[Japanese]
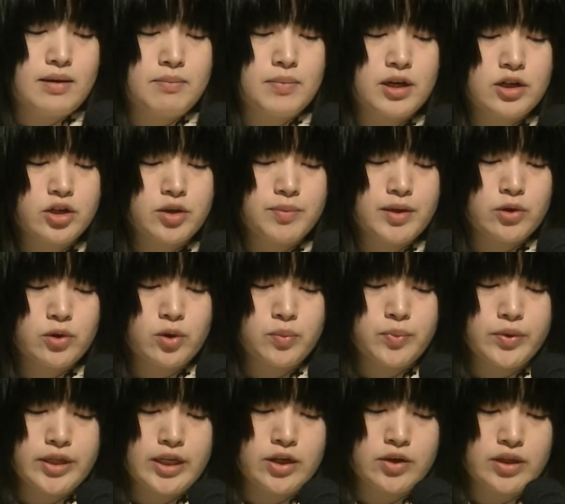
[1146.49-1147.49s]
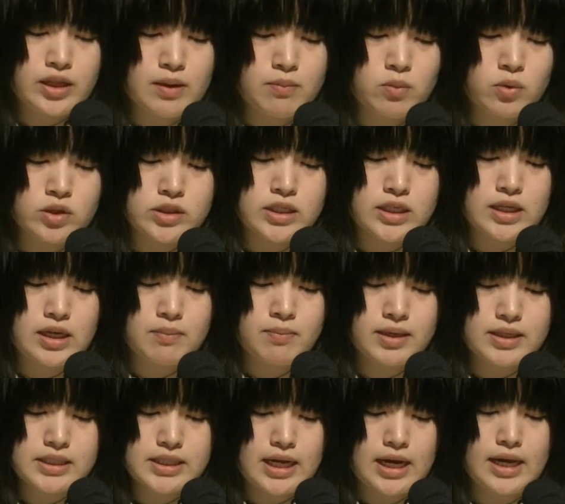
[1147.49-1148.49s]
番組オープニングで申し上げ
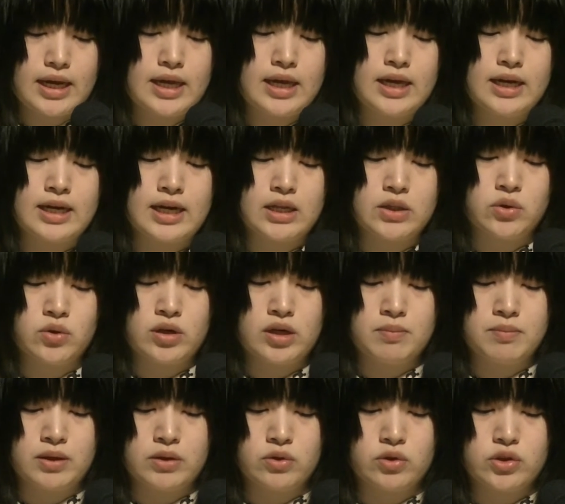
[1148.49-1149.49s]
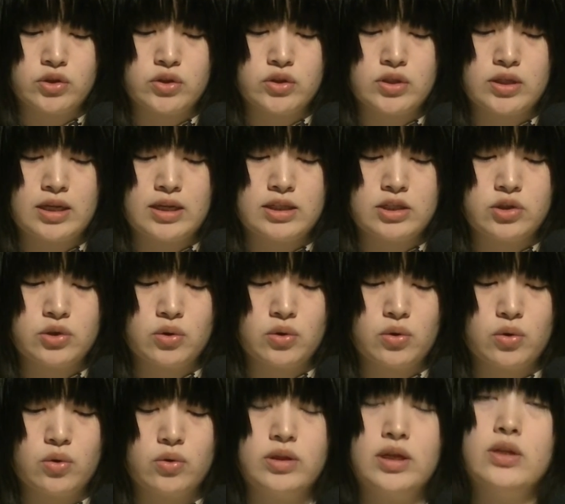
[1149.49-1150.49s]
ました映画、ドラマの出演情
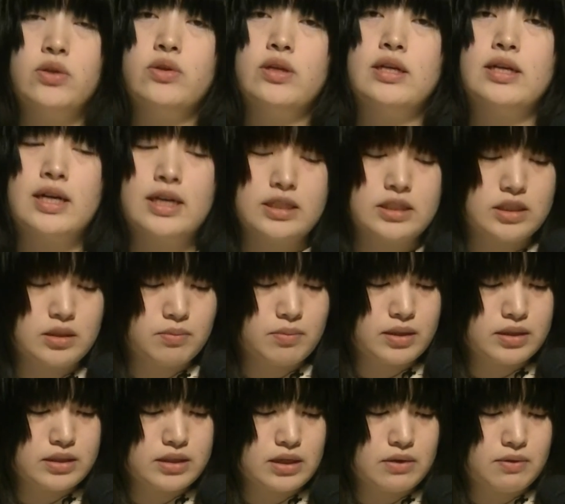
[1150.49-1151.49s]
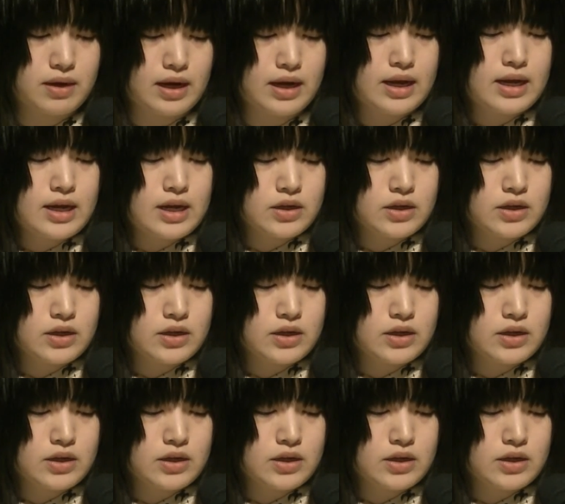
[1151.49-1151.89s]
報などに関しましては、